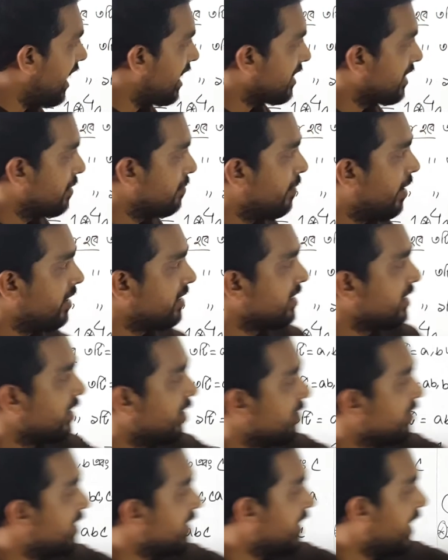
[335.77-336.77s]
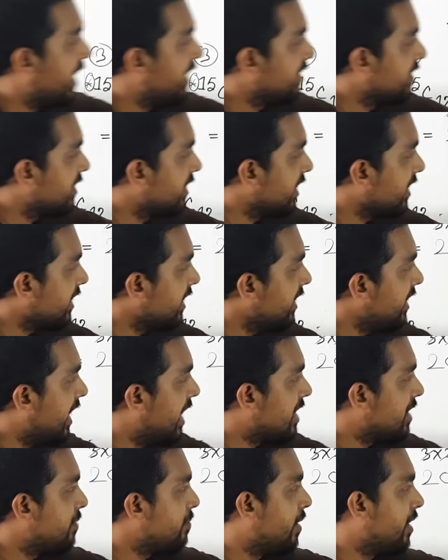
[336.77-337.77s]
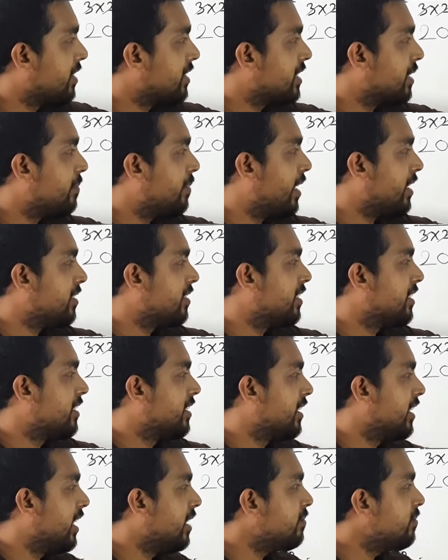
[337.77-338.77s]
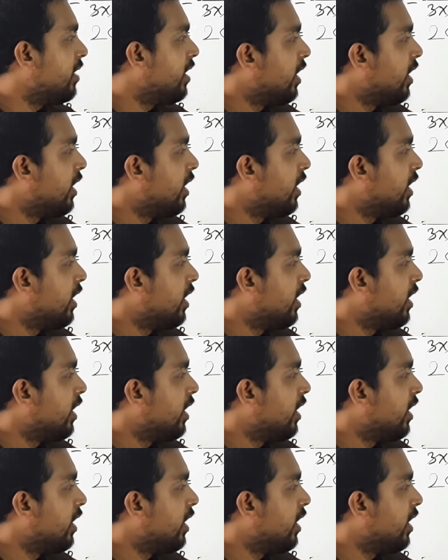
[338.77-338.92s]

আর এর মানটা অর্থাৎ এন থেকে আর এর মানটা বাদ দিয়ে দিলাম